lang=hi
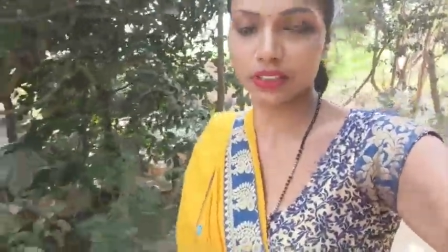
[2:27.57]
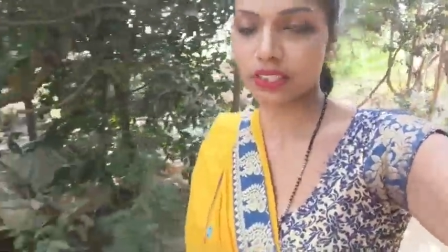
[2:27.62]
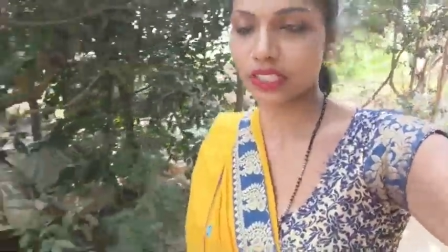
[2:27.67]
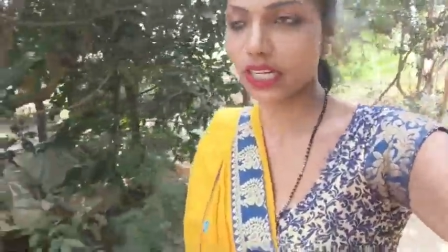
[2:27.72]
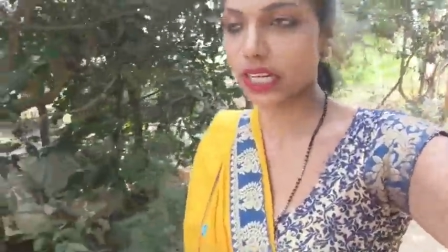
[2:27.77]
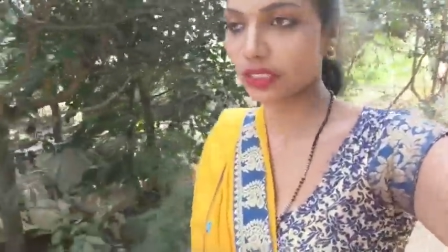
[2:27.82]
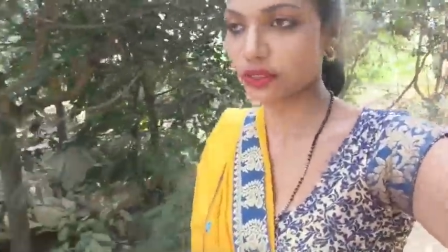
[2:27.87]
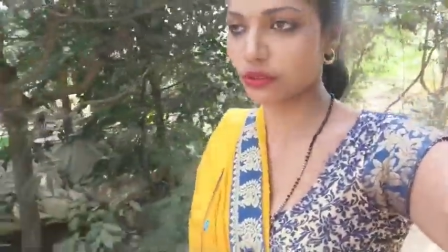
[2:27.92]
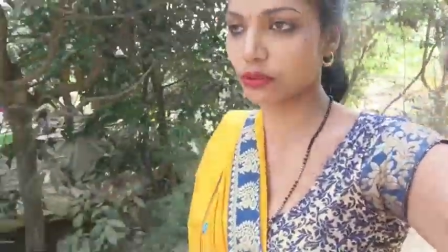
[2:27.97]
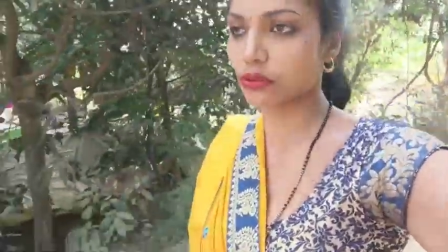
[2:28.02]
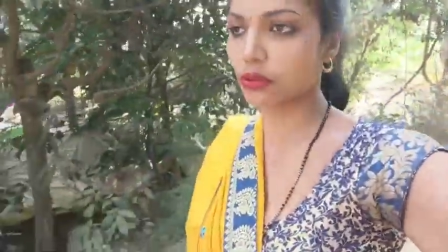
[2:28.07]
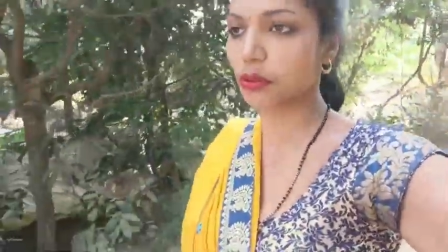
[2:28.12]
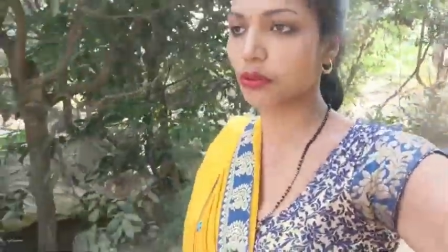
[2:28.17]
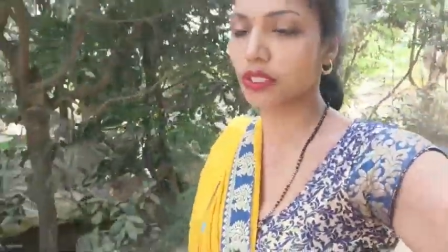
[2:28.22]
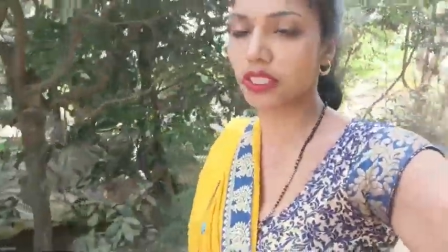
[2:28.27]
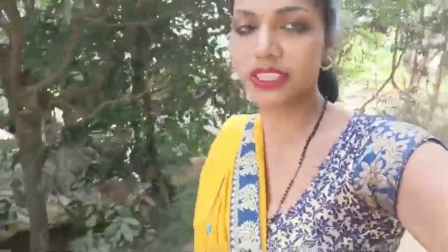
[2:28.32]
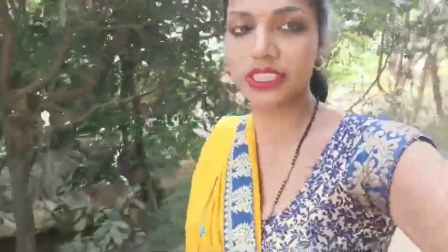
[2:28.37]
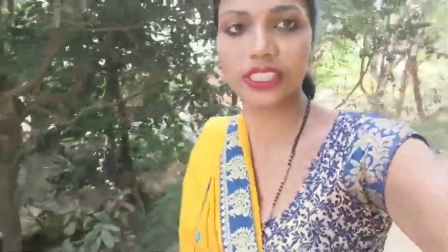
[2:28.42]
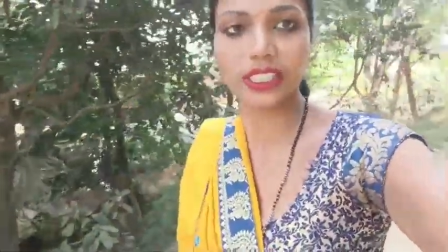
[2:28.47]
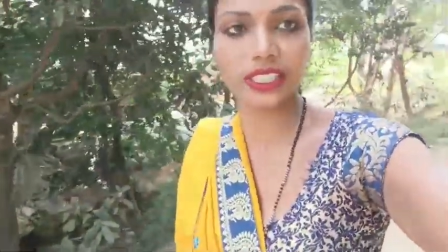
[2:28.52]
रात को
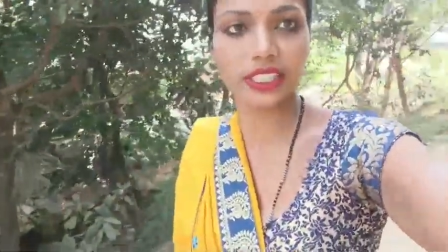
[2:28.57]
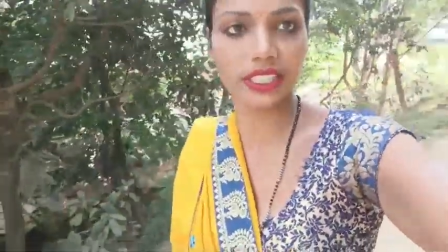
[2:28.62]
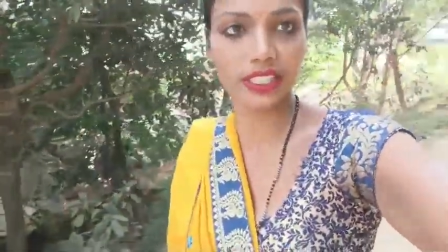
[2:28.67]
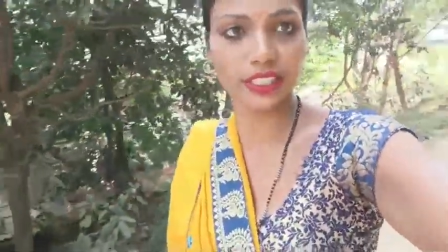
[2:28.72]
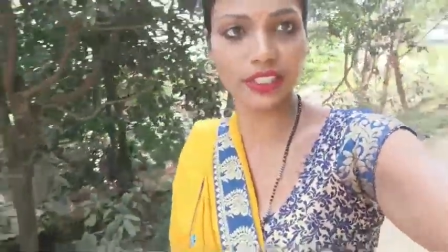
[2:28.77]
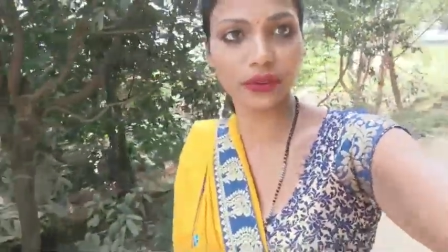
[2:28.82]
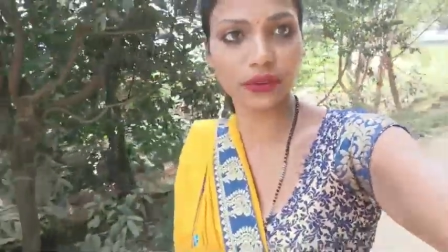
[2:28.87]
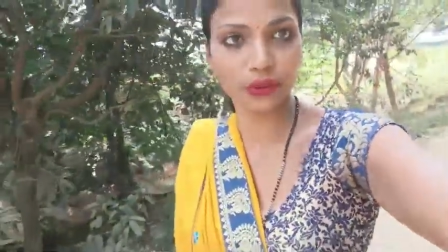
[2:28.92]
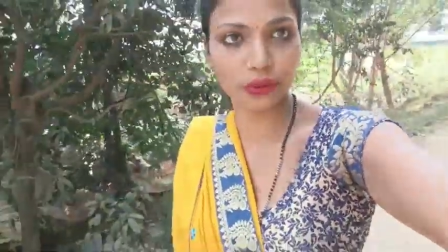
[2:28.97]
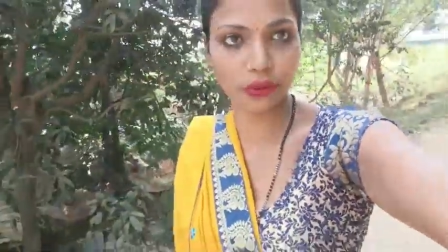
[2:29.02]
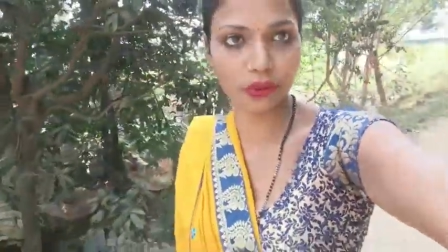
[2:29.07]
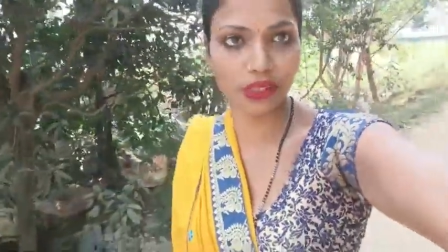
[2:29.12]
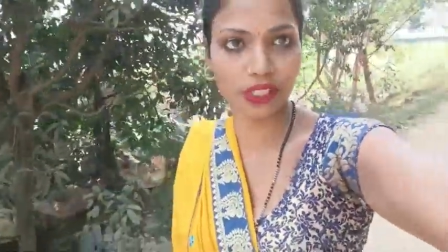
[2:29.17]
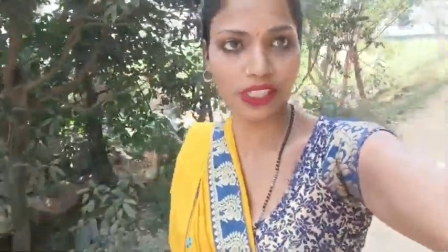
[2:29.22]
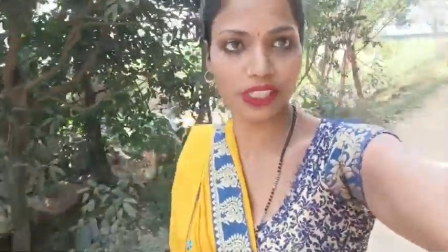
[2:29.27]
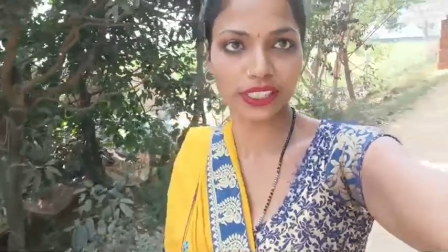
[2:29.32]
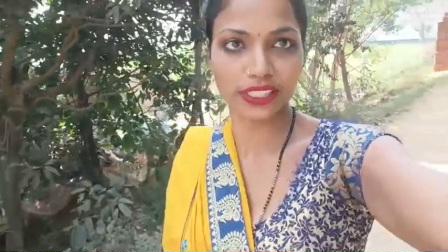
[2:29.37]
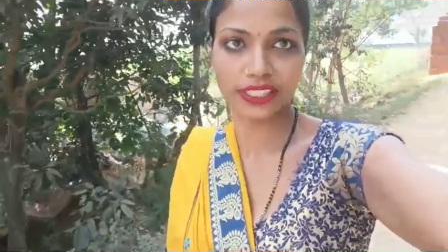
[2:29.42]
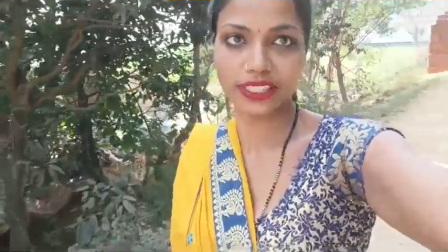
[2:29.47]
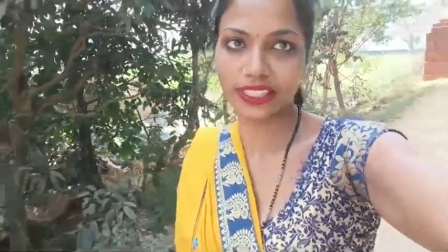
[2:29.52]
रोटी देने के लिए वो ढूंढ
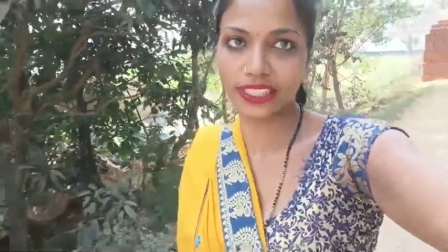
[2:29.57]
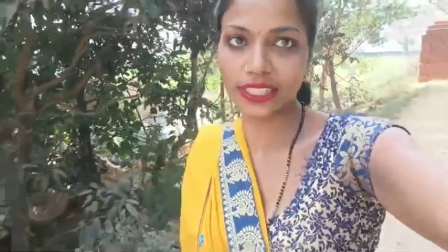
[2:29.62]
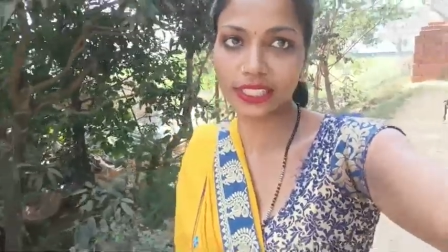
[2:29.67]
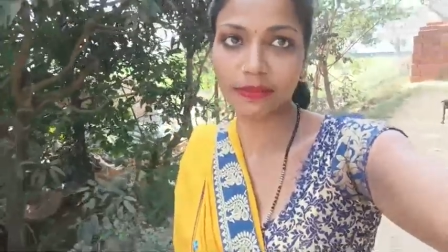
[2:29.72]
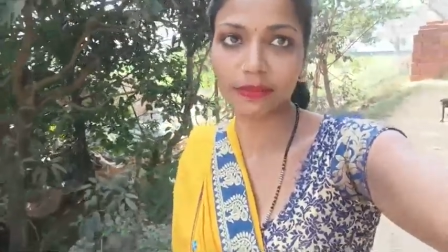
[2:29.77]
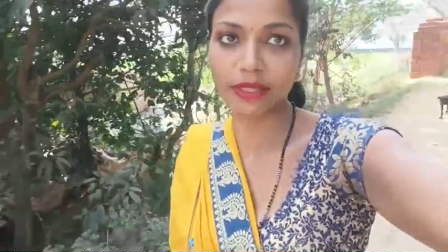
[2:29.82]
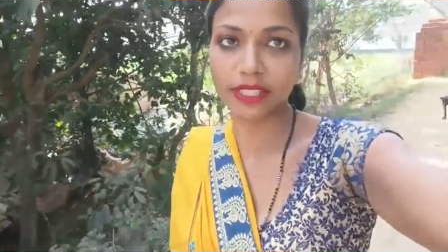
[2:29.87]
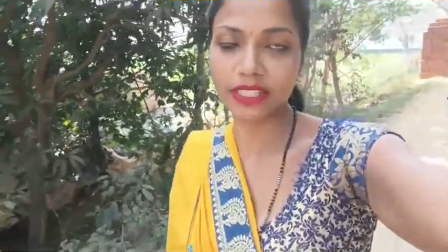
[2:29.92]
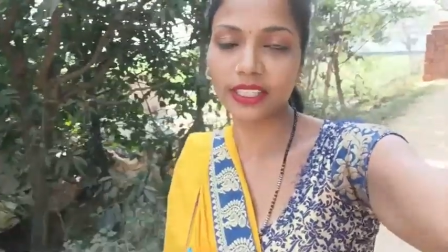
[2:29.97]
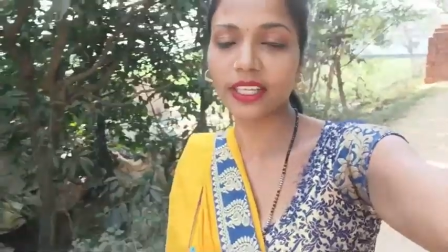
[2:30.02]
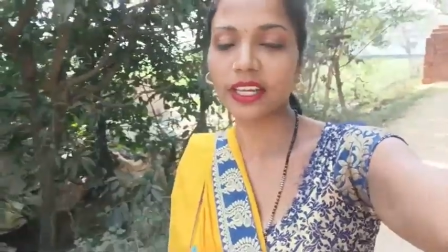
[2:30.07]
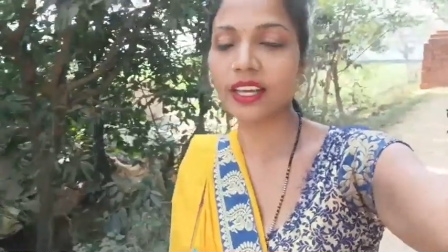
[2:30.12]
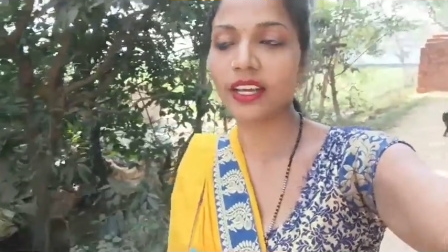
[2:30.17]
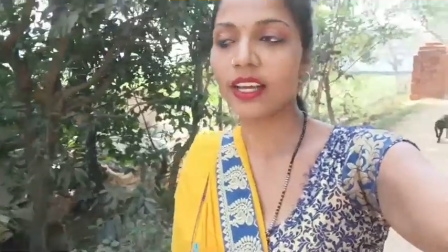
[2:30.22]
रही थी नहीं मिली